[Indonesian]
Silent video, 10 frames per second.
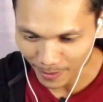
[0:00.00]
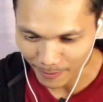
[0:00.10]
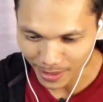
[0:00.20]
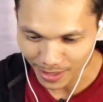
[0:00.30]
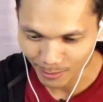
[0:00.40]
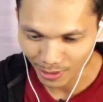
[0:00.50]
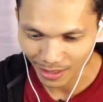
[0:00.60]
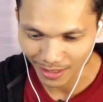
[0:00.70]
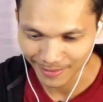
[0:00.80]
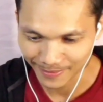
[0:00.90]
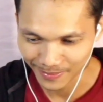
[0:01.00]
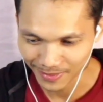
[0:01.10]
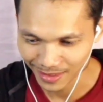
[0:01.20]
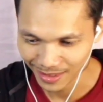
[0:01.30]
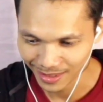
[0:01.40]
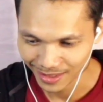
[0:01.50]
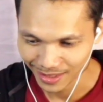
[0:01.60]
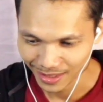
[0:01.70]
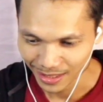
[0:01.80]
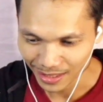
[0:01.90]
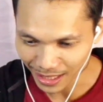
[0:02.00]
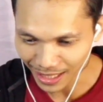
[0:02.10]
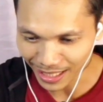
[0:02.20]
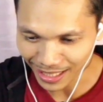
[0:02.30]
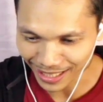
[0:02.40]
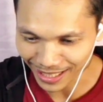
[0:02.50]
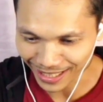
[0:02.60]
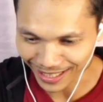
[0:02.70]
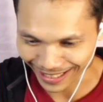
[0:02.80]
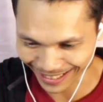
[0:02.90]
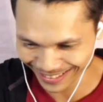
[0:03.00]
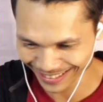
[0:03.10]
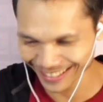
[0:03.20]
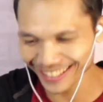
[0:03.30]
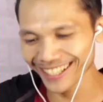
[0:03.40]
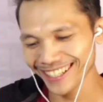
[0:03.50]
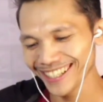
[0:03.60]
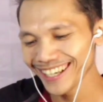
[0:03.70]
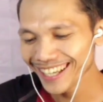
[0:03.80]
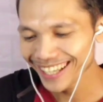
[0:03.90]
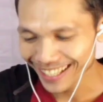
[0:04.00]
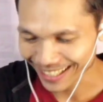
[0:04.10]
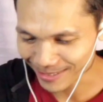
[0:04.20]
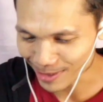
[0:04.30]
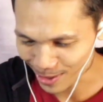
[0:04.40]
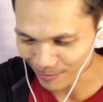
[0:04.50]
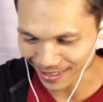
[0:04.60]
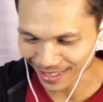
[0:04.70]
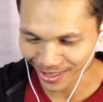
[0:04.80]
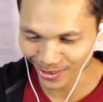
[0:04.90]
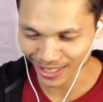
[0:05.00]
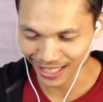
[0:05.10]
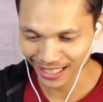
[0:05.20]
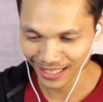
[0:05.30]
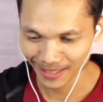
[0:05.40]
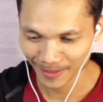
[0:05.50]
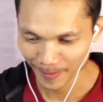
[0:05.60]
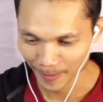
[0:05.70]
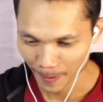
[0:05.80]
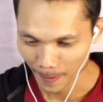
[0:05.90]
Lu kapan minjem lu ya? Nah, nah, nah, nah, nah, nah, Ini baju pantai gua nih.